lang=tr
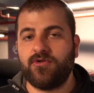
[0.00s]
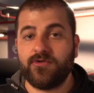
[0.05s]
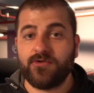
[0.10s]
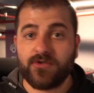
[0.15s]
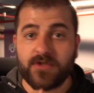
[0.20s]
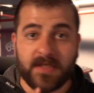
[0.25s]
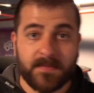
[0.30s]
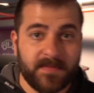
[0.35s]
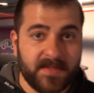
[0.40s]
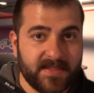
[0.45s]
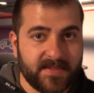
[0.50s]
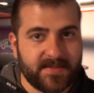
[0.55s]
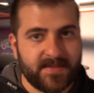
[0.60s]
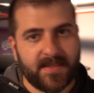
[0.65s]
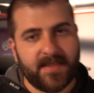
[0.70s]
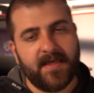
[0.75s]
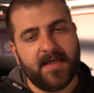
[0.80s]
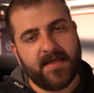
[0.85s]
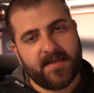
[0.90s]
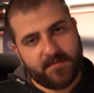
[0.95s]

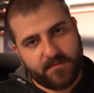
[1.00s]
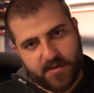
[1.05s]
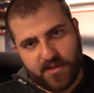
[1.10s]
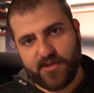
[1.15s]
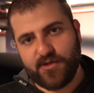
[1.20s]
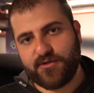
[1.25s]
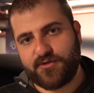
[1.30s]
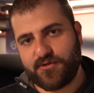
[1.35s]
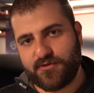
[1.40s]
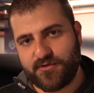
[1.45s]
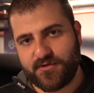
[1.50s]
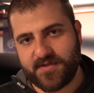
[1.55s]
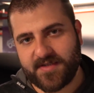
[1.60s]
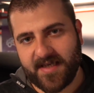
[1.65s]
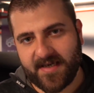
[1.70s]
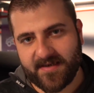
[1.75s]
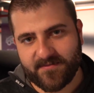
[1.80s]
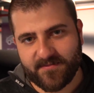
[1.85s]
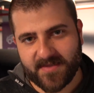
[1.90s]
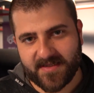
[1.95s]
%1'di biliyorsunuz
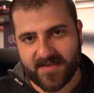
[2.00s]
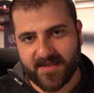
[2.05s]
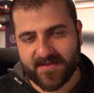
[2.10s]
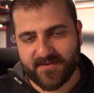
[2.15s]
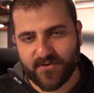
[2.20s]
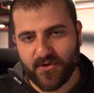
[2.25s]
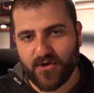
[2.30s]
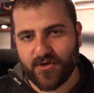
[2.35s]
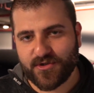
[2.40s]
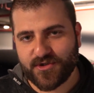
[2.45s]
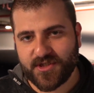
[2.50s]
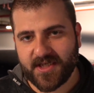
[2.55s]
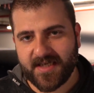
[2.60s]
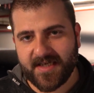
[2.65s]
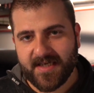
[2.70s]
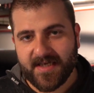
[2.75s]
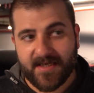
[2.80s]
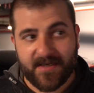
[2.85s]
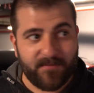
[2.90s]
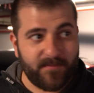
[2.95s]
takmadan önce.
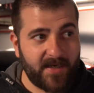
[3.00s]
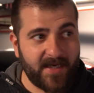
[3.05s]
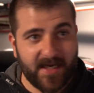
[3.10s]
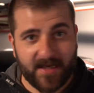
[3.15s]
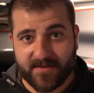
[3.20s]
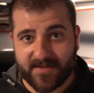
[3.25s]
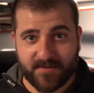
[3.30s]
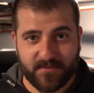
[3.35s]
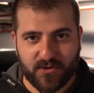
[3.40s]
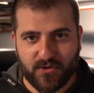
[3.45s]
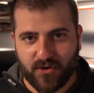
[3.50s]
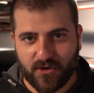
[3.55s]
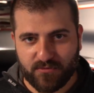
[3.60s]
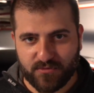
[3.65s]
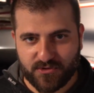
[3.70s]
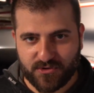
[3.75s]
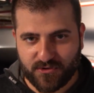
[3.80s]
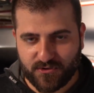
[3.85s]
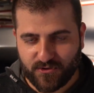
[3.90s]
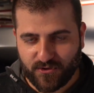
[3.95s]
Bayağı da bir
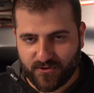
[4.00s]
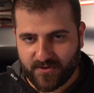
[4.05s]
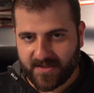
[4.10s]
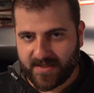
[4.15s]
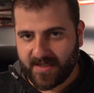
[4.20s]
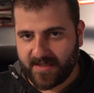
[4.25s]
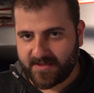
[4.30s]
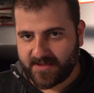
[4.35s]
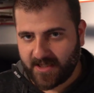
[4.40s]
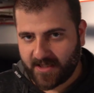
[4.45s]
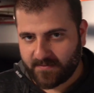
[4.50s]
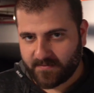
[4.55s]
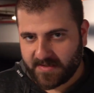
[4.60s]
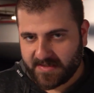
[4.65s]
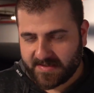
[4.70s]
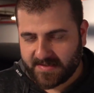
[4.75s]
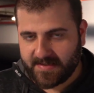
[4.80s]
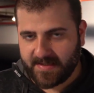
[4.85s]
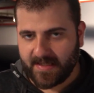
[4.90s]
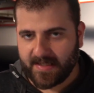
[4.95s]
korkmuştuk yolda kalacak
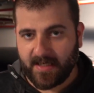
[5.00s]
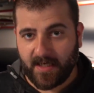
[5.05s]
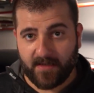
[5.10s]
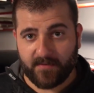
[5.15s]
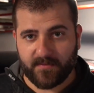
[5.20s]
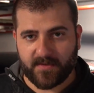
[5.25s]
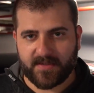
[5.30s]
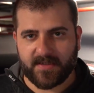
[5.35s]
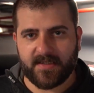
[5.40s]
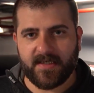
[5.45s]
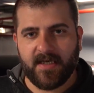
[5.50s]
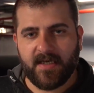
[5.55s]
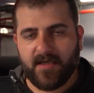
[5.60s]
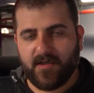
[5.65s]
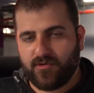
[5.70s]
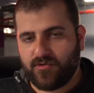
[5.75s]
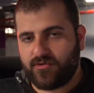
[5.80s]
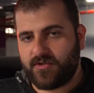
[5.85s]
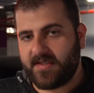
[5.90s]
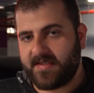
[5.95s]
mıyız diye kalmadık.
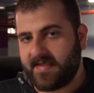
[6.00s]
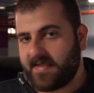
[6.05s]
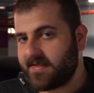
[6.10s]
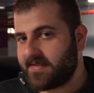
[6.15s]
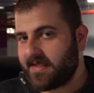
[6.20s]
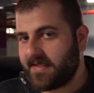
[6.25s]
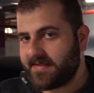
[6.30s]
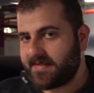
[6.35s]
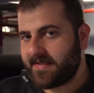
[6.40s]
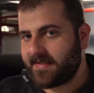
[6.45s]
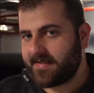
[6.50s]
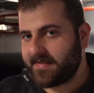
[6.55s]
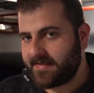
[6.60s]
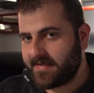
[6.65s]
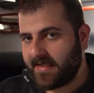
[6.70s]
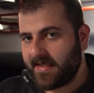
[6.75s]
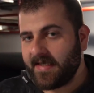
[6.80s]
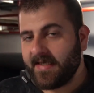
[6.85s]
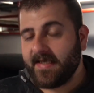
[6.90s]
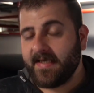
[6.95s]

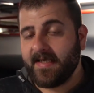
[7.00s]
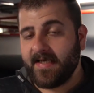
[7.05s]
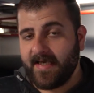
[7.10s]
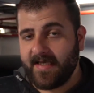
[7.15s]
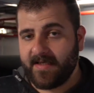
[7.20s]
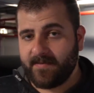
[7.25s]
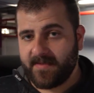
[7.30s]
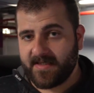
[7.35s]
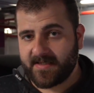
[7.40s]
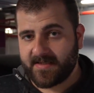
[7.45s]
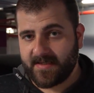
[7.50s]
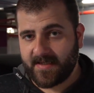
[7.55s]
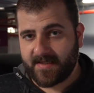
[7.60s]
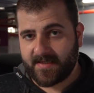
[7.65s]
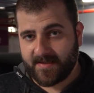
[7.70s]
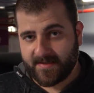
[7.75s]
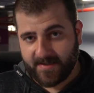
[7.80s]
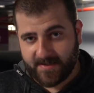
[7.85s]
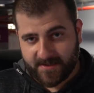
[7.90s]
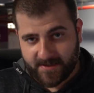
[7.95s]
%88'e 55
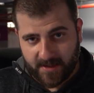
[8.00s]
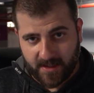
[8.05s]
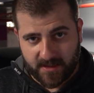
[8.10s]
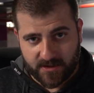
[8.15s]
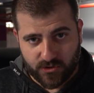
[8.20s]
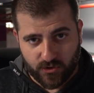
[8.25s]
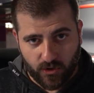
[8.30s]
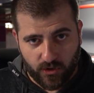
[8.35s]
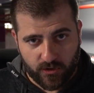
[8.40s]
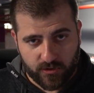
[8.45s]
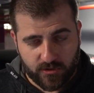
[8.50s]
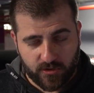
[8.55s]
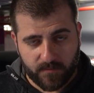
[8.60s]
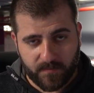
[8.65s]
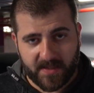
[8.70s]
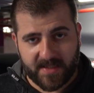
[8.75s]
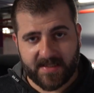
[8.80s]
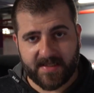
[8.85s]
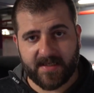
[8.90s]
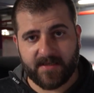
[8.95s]
dakikada şarj oldu.
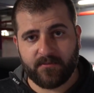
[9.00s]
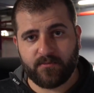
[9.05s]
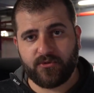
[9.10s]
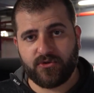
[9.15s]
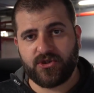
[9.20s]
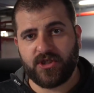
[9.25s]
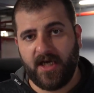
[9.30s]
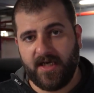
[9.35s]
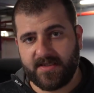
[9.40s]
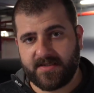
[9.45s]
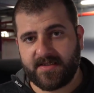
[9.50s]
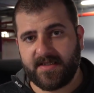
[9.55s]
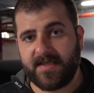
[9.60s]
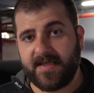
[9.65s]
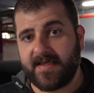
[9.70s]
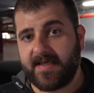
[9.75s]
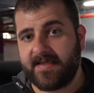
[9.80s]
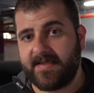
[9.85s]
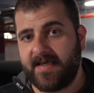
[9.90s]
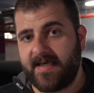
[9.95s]
Peki bu şarjda
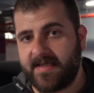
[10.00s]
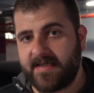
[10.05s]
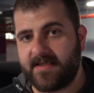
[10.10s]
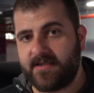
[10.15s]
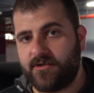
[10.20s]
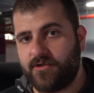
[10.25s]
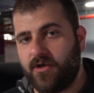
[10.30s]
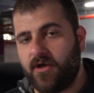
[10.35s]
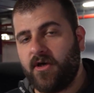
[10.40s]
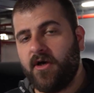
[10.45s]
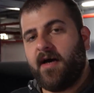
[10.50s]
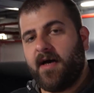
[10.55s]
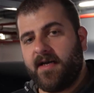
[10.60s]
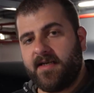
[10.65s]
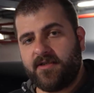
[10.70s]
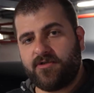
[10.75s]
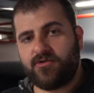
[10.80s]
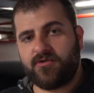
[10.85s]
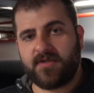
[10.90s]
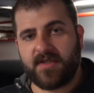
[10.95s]
ne kadar gidiyor?
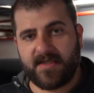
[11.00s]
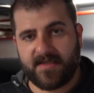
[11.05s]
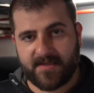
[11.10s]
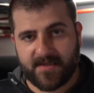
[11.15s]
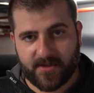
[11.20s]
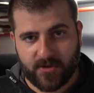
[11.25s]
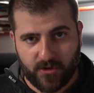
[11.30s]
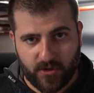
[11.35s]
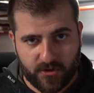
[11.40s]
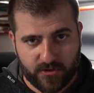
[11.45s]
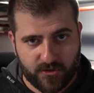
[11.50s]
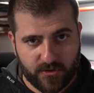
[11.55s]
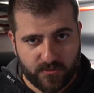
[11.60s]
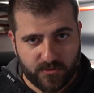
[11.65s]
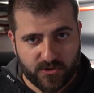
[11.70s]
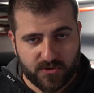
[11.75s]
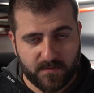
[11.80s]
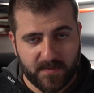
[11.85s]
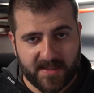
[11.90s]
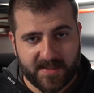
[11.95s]
Araç üzerinde
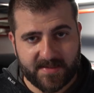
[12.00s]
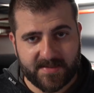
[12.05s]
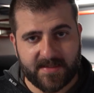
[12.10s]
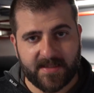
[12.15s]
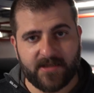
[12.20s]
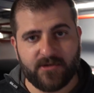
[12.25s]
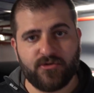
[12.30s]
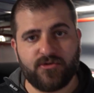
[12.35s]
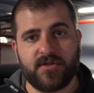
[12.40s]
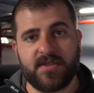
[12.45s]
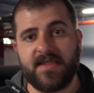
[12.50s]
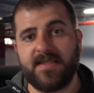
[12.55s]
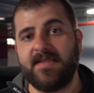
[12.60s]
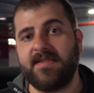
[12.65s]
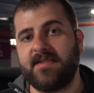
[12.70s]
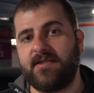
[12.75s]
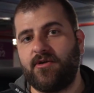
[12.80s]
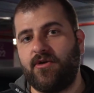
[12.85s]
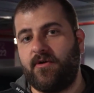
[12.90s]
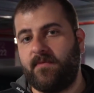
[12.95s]
gördüğümüz menzil
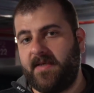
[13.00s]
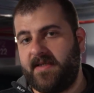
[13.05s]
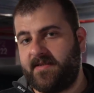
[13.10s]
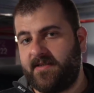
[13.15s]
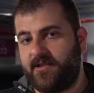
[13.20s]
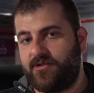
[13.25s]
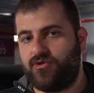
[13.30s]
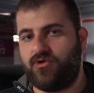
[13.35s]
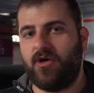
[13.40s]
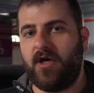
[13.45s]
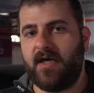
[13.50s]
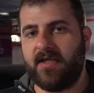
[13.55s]
108 kilometre şu